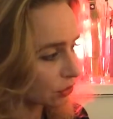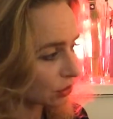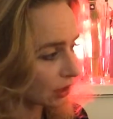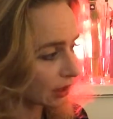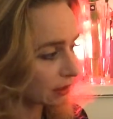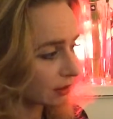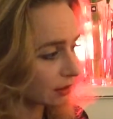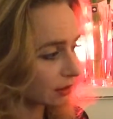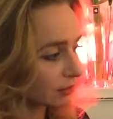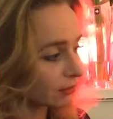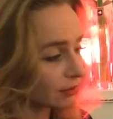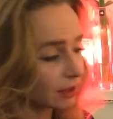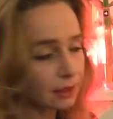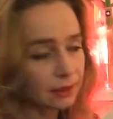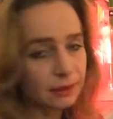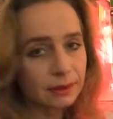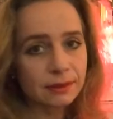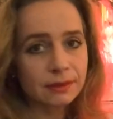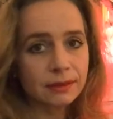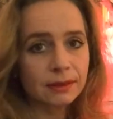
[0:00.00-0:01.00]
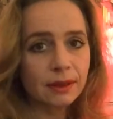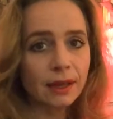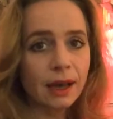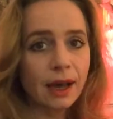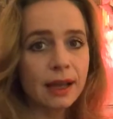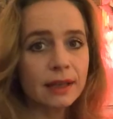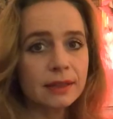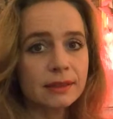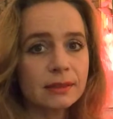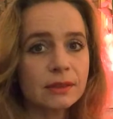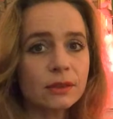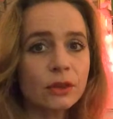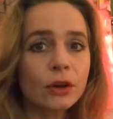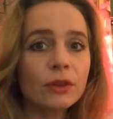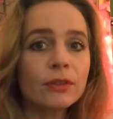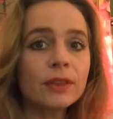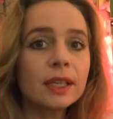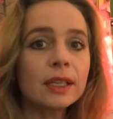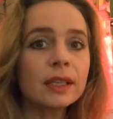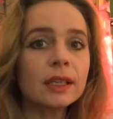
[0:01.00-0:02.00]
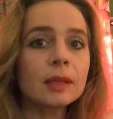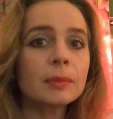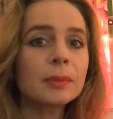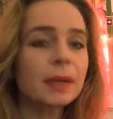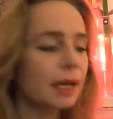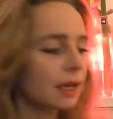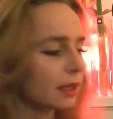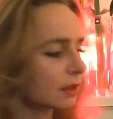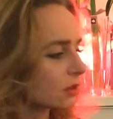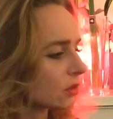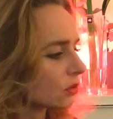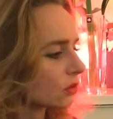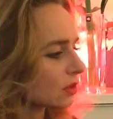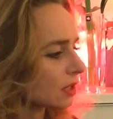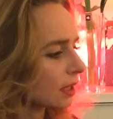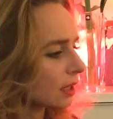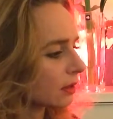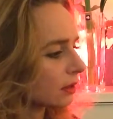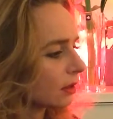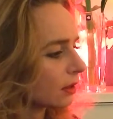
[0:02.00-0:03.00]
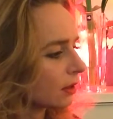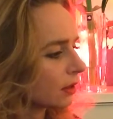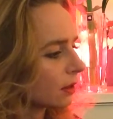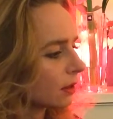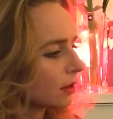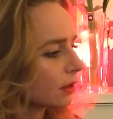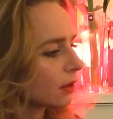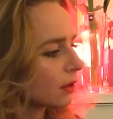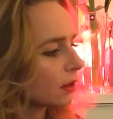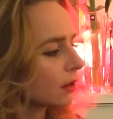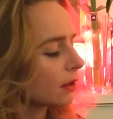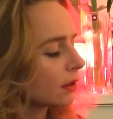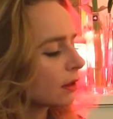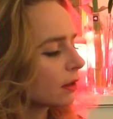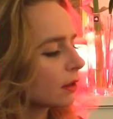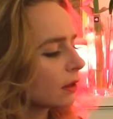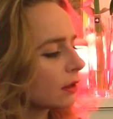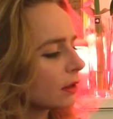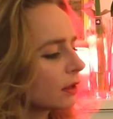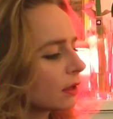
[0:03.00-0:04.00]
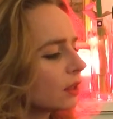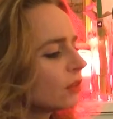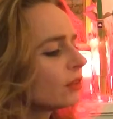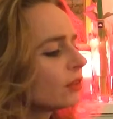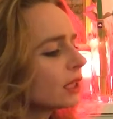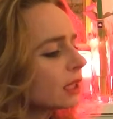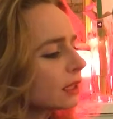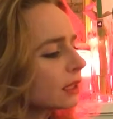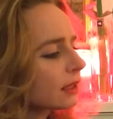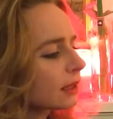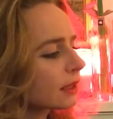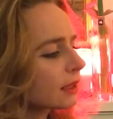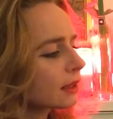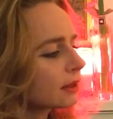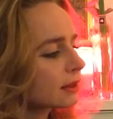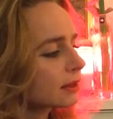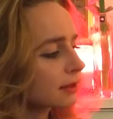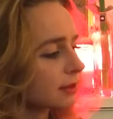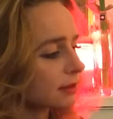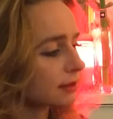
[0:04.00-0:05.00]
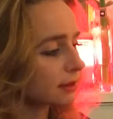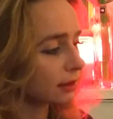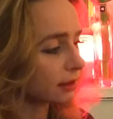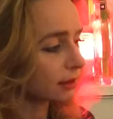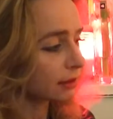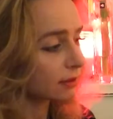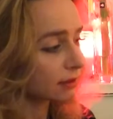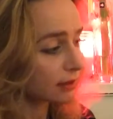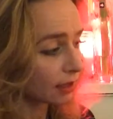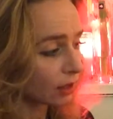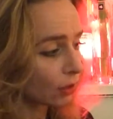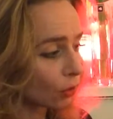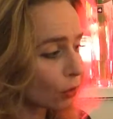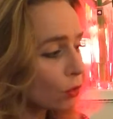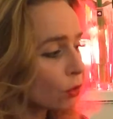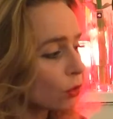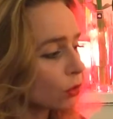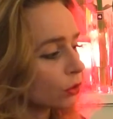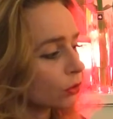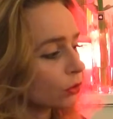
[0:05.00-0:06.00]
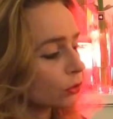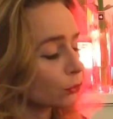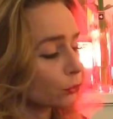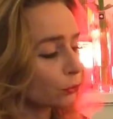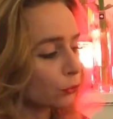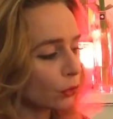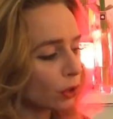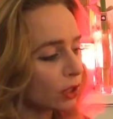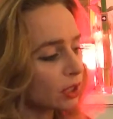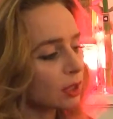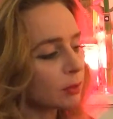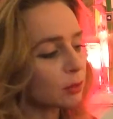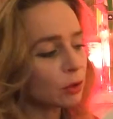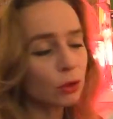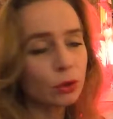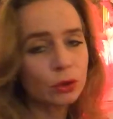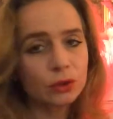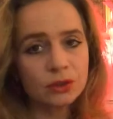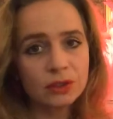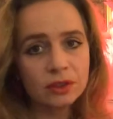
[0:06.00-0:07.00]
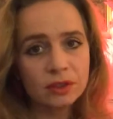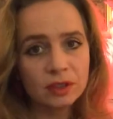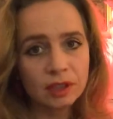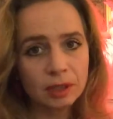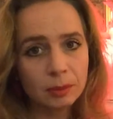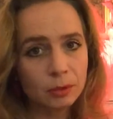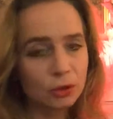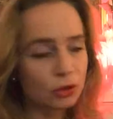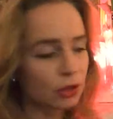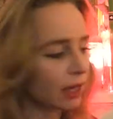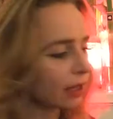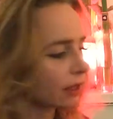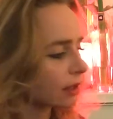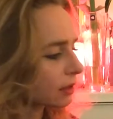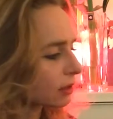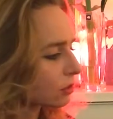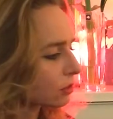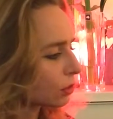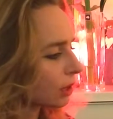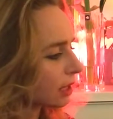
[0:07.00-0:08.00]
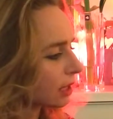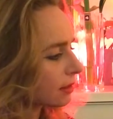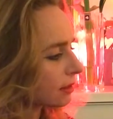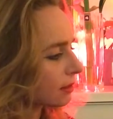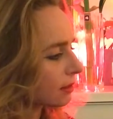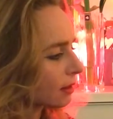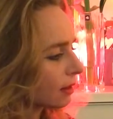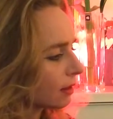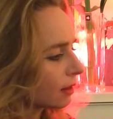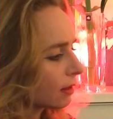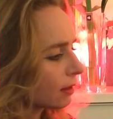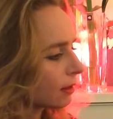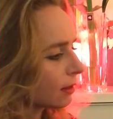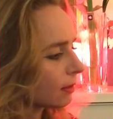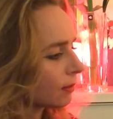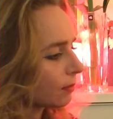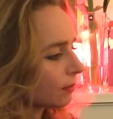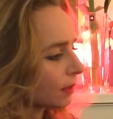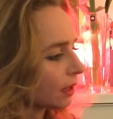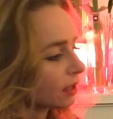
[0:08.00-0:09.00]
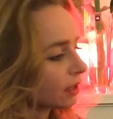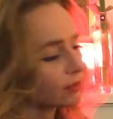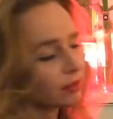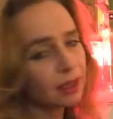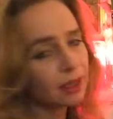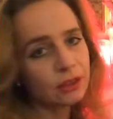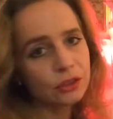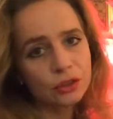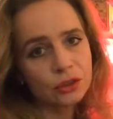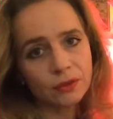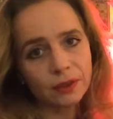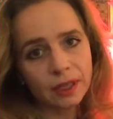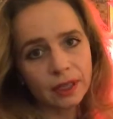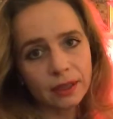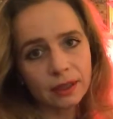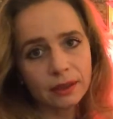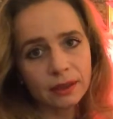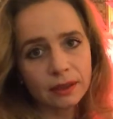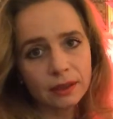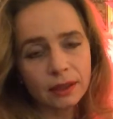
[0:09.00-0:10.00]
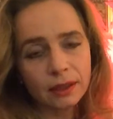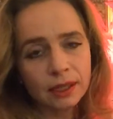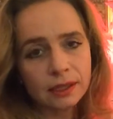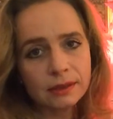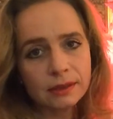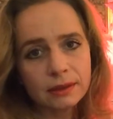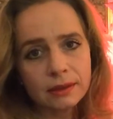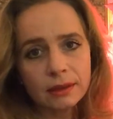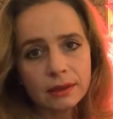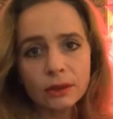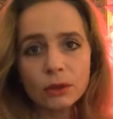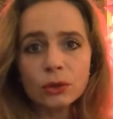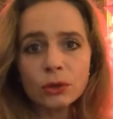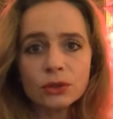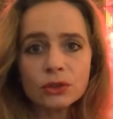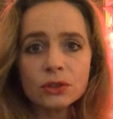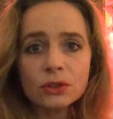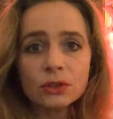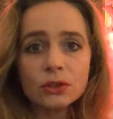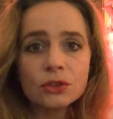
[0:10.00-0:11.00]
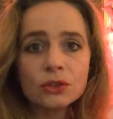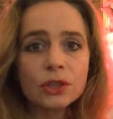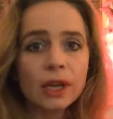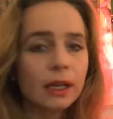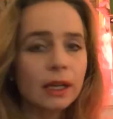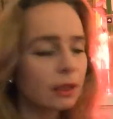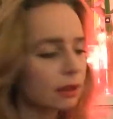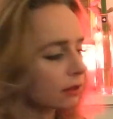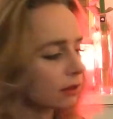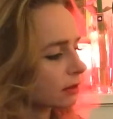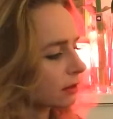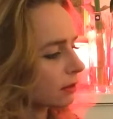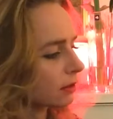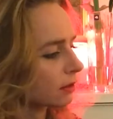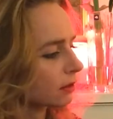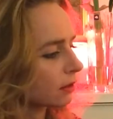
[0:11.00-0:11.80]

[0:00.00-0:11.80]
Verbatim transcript: scheint in weitesten Kreisen noch wenig bekannt zu sein. In Wirklichkeit ist es eine sehr hohe und vornehme Kunst, sich beschenken zu lassen, eine weit schwerere als die Kunst des Schenkens.